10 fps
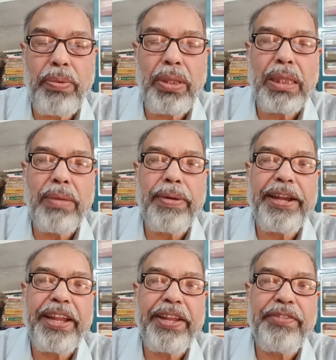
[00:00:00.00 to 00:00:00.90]
বলতে
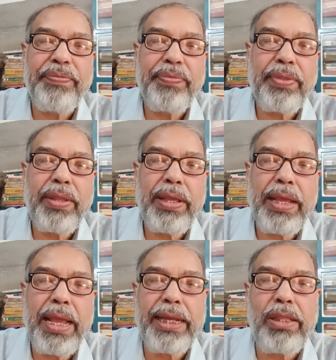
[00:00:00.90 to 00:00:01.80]
পারে
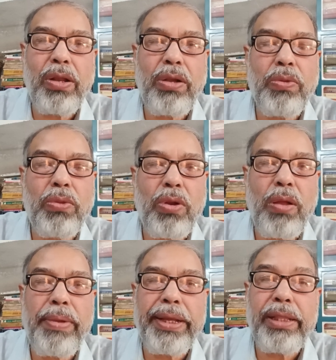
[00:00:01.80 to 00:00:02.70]
একই ধরনের উত্তর
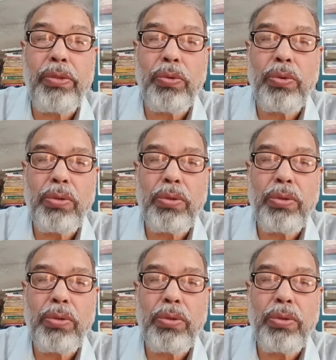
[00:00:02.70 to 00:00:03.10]
হবে কিন্তু